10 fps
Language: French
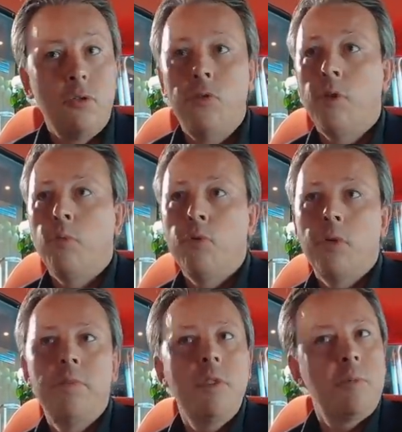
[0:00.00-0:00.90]
d'un monde
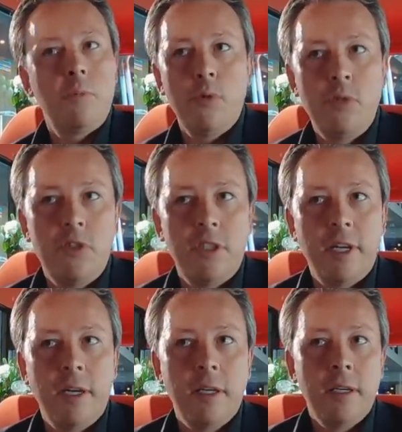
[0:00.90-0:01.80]
un petit peu plus
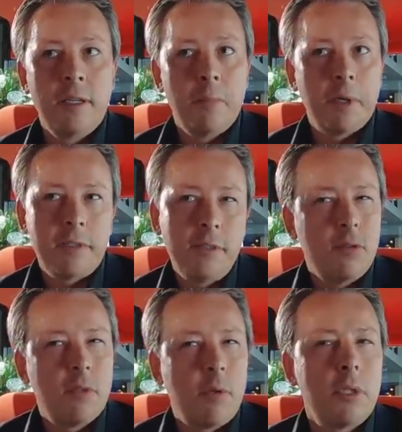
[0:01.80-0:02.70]
digital, parce qu'ils ont
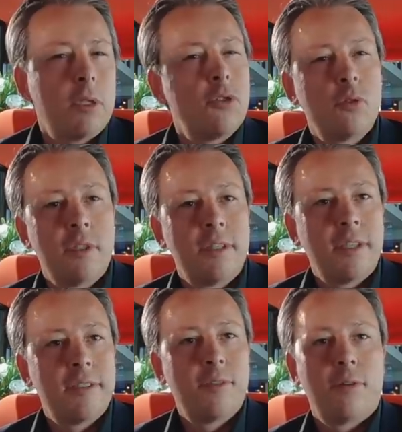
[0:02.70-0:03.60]
vraiment quelque chose
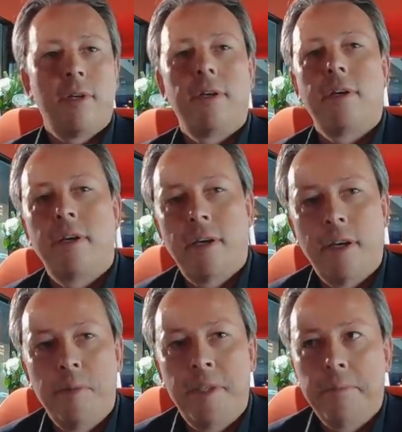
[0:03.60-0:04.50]
d'intéressant à, Il y a